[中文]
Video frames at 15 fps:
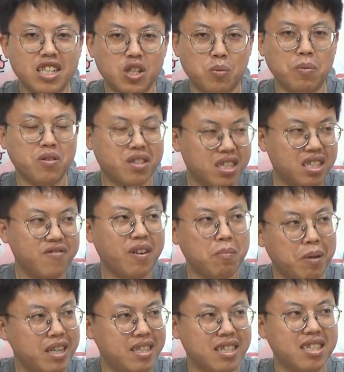有没有吃饭
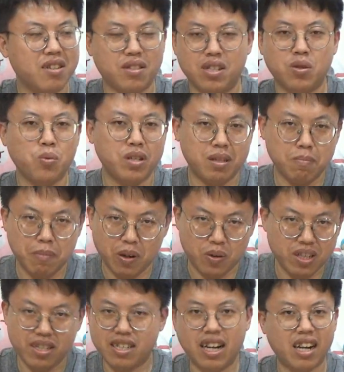配煎饺？其实我已经没有
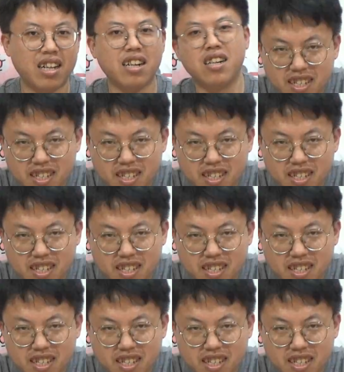印象了。